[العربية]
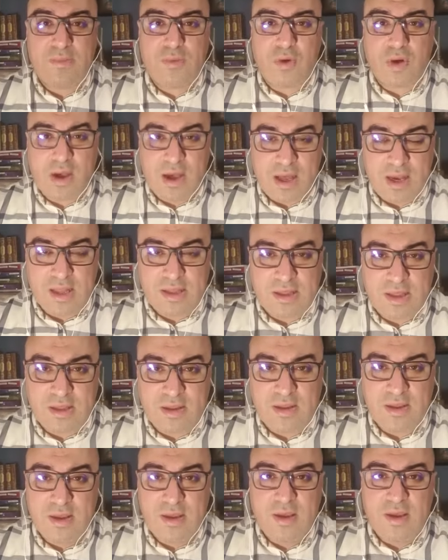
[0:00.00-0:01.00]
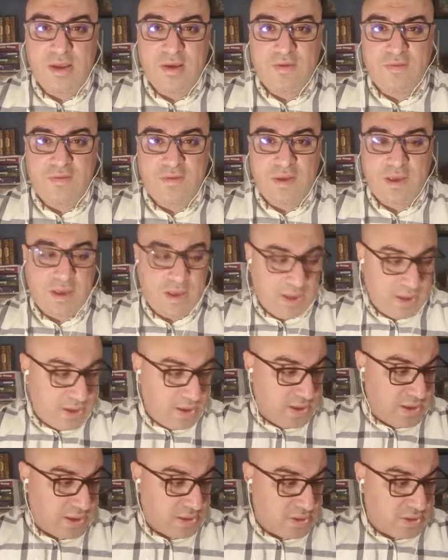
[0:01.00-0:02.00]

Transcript: منخرطا في آه،